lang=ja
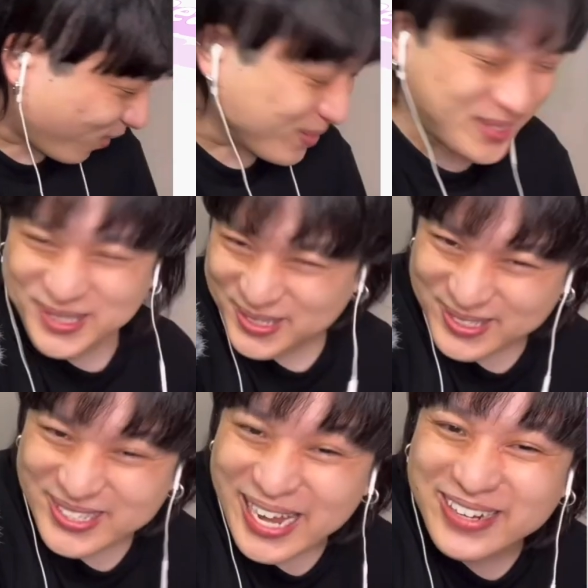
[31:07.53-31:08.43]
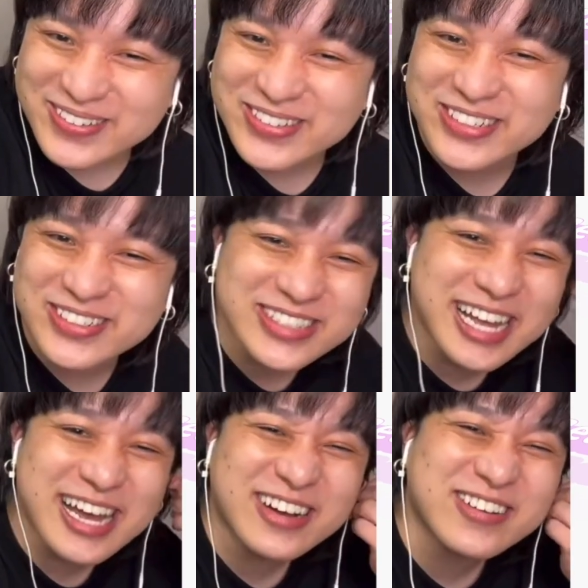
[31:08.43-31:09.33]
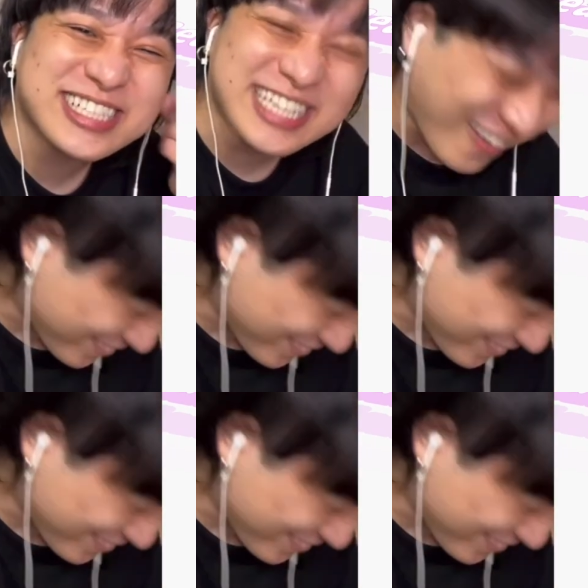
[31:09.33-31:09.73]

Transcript: え本日最後の食材はこ